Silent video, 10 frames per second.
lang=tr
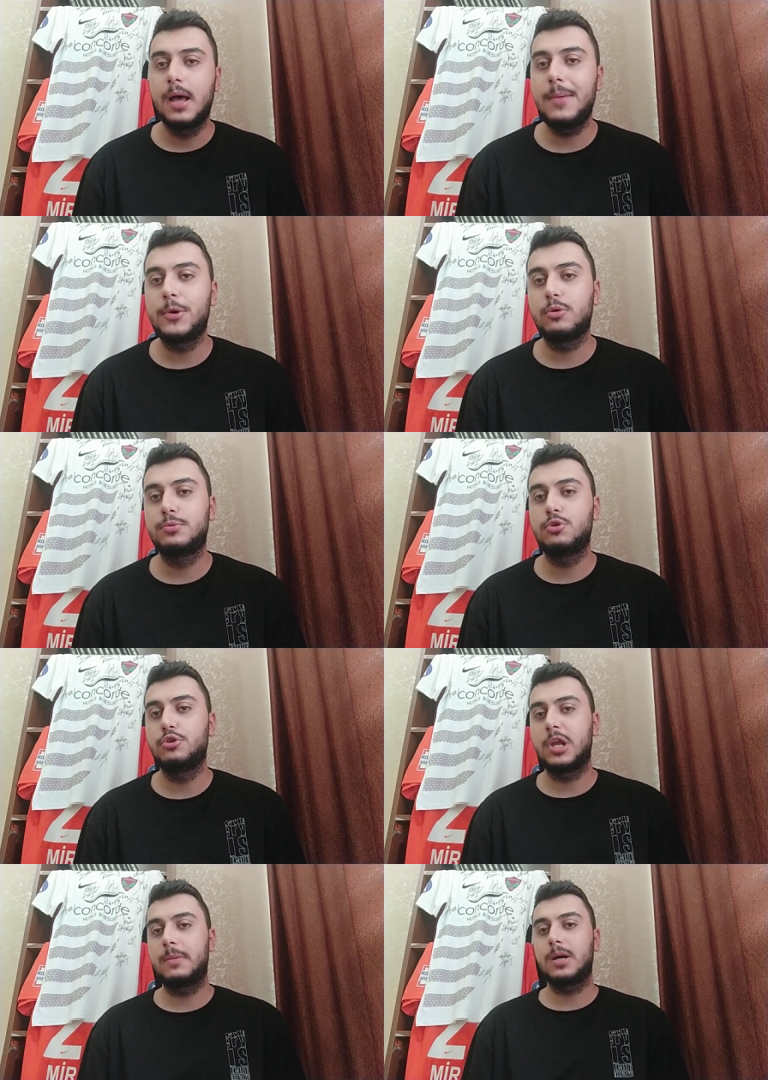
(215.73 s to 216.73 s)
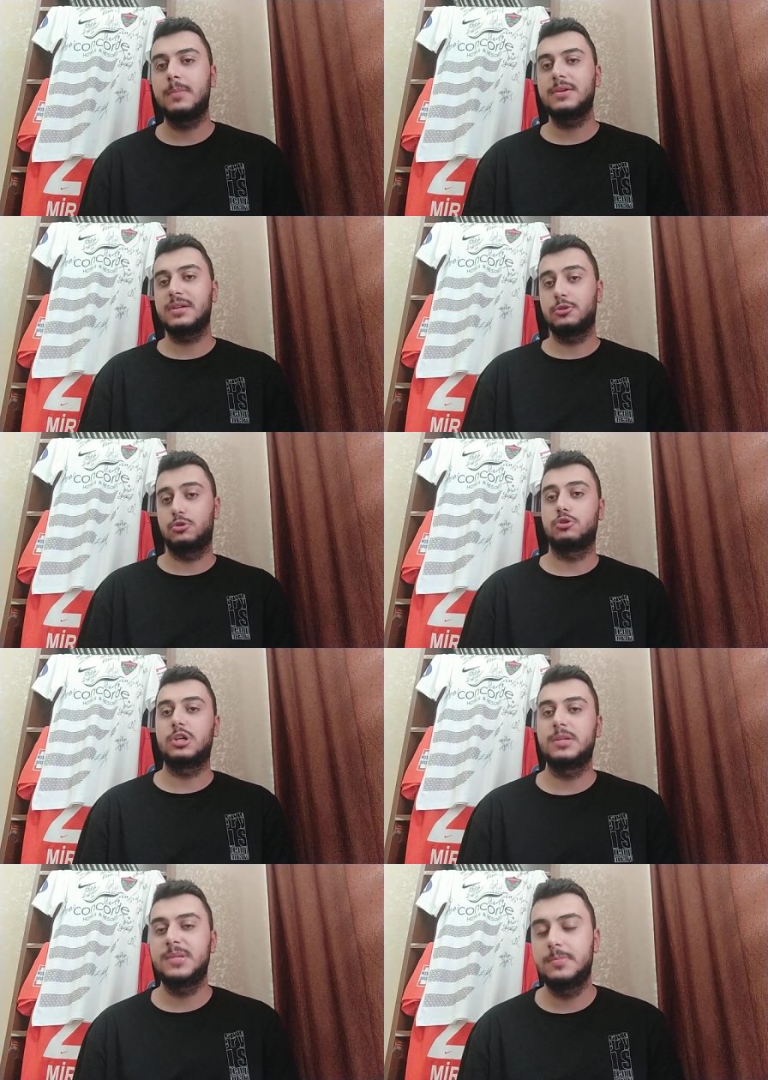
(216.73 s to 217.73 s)
Hemen opsiyonlara bakmaya çalışıyoruz.
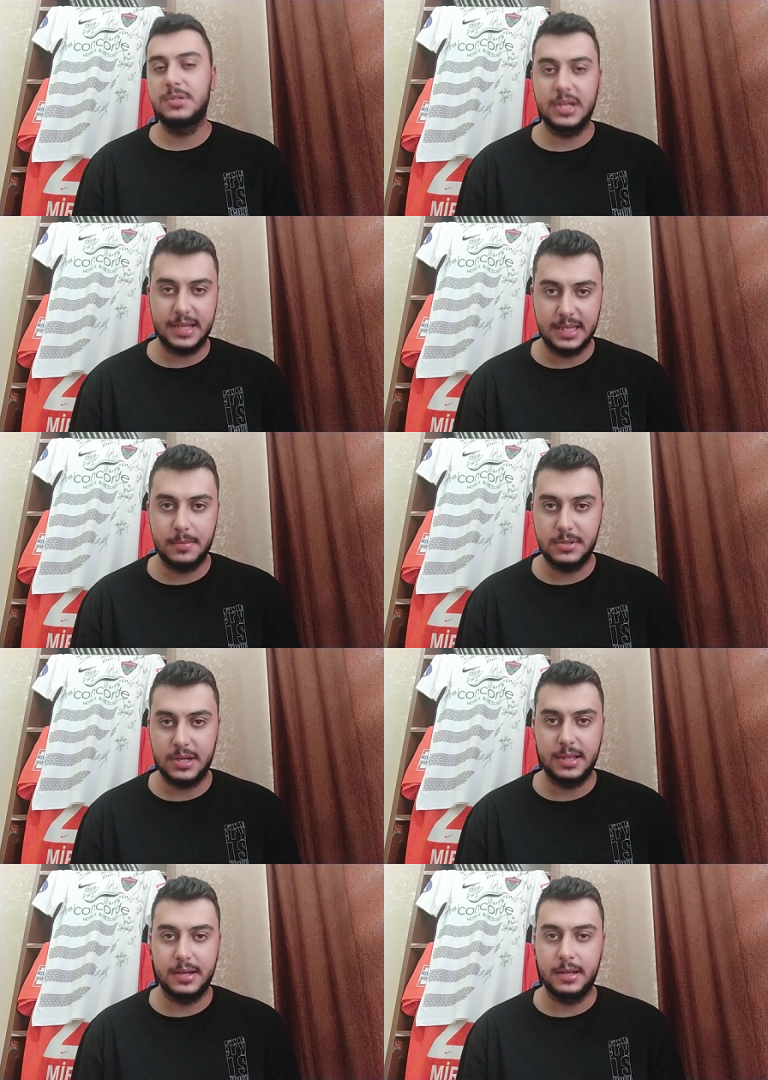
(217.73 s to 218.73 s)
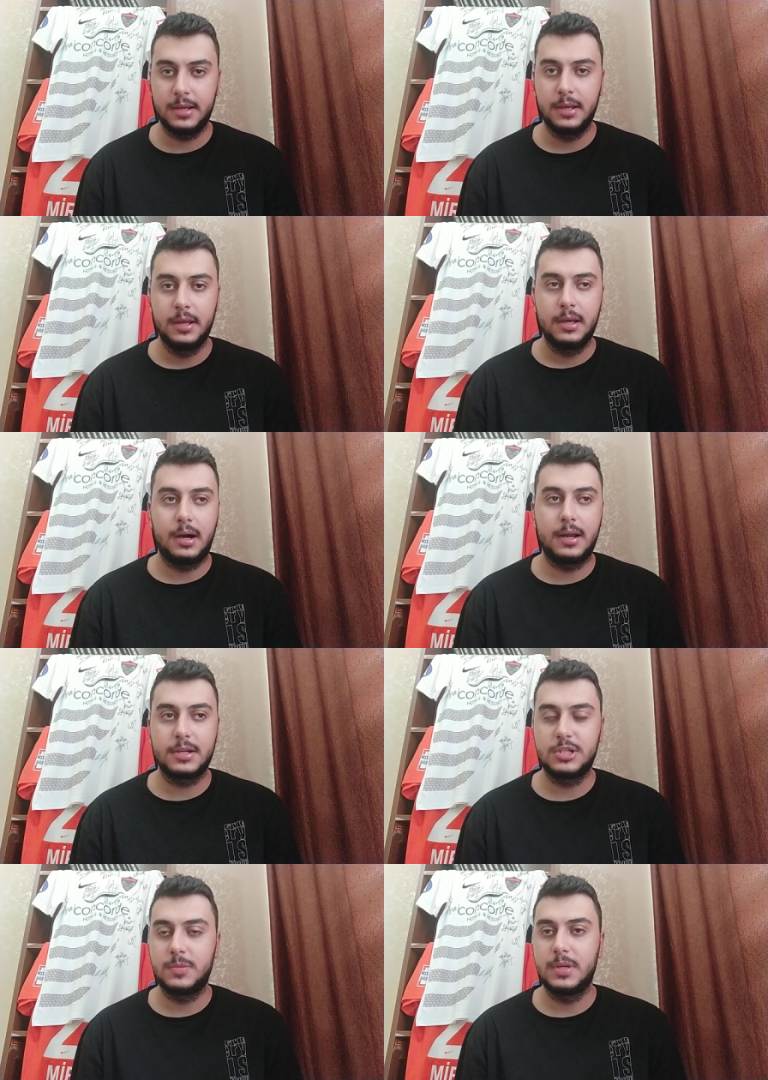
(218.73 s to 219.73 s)
Hani biz bir şekilde bir şeylere
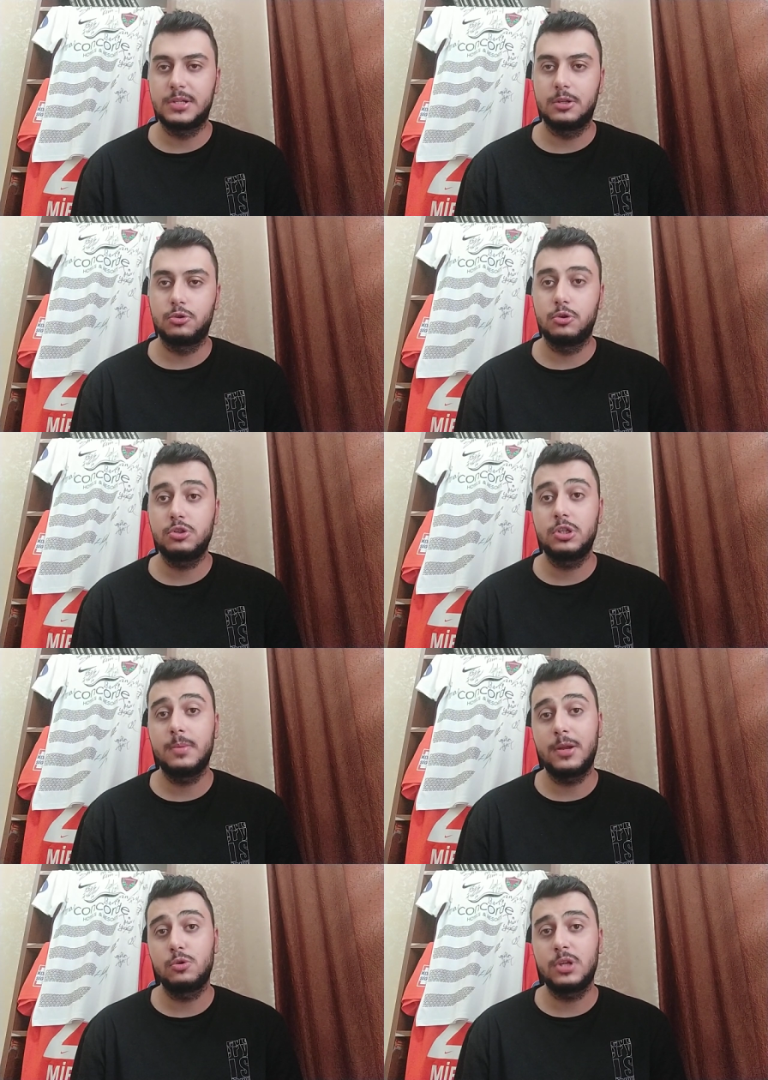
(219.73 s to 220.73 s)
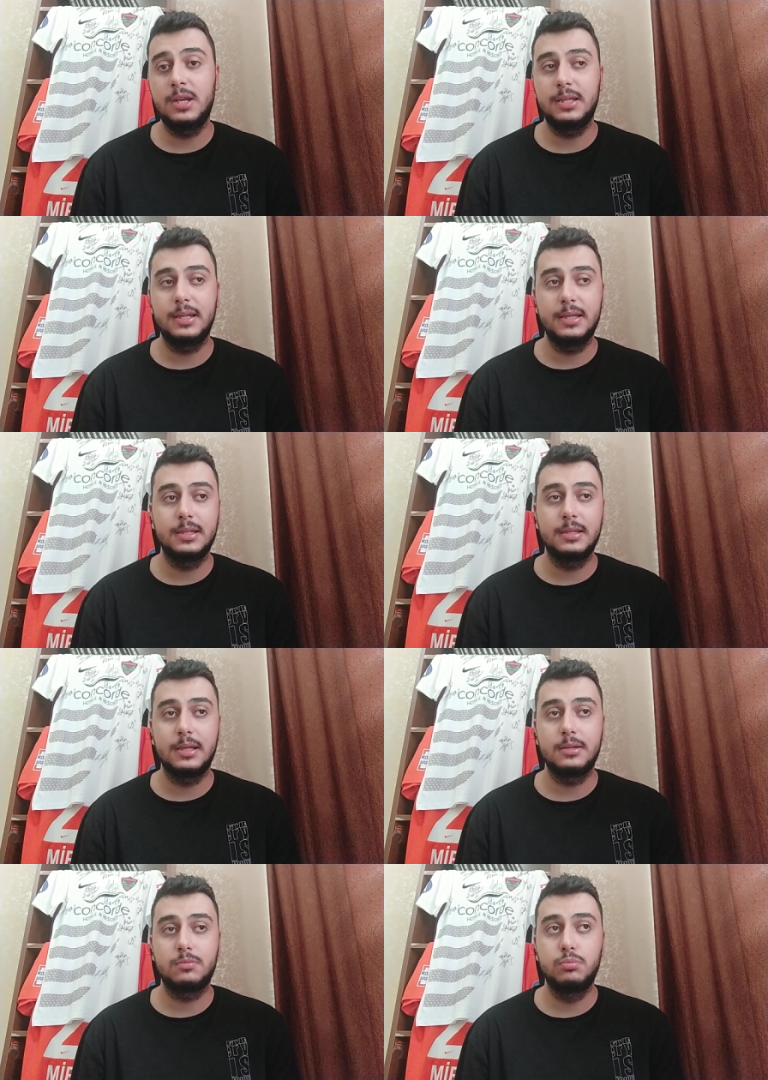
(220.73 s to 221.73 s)
araştırmaya çalışıyoruz ki ben özellikle
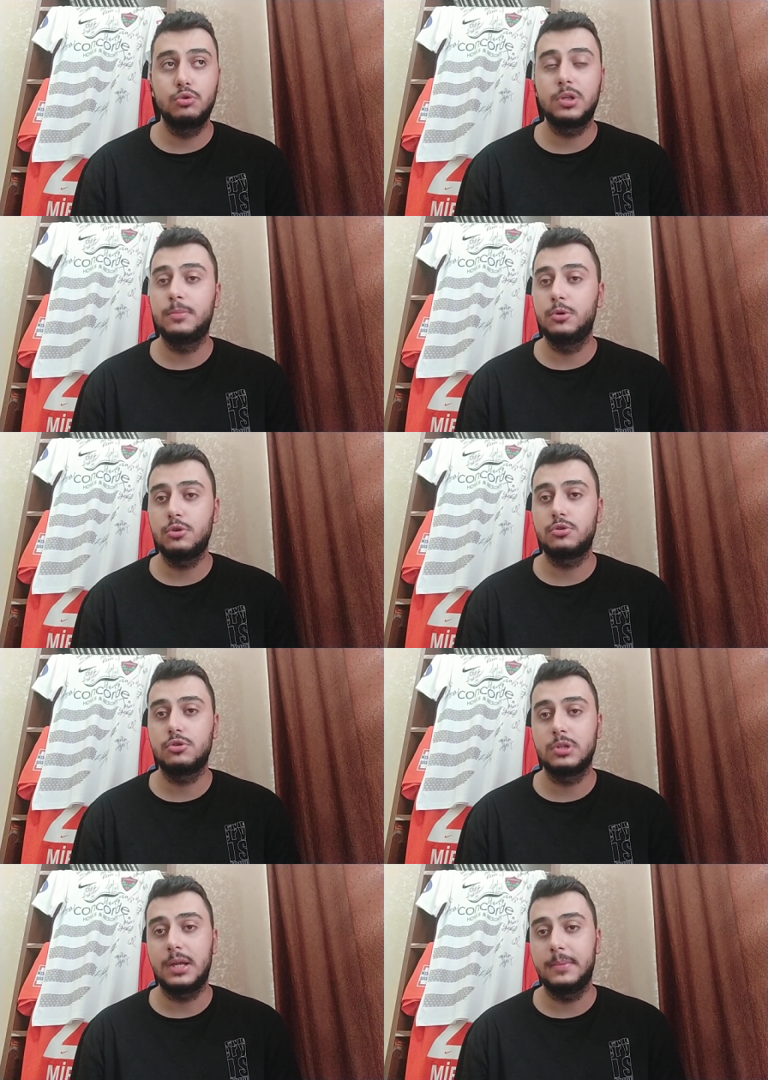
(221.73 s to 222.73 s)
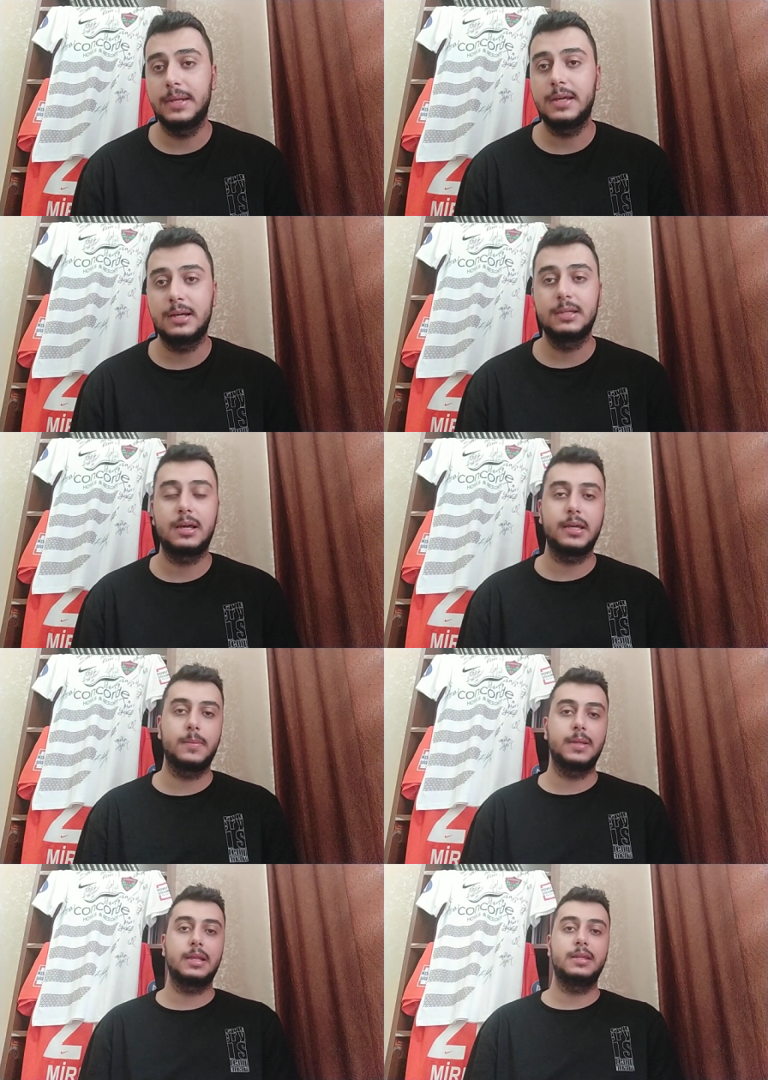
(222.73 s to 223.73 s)
e, bunu da biliyorsunuz yani beni yakın
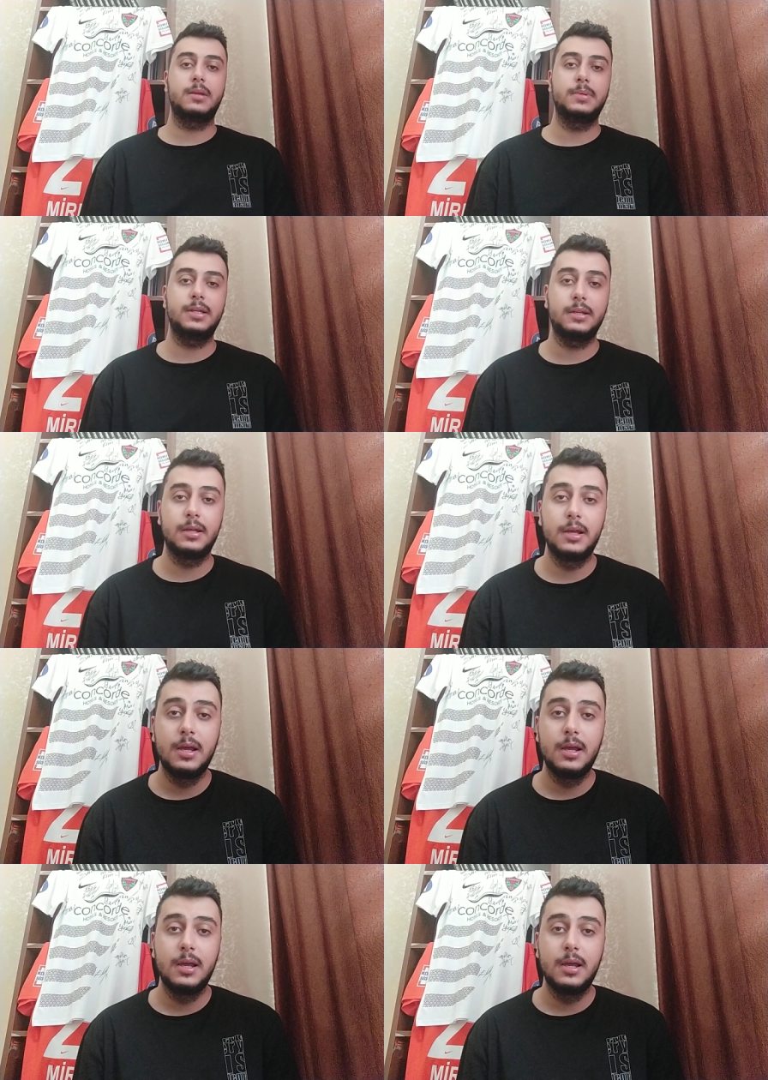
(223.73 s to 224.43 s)
takip edenler bilir.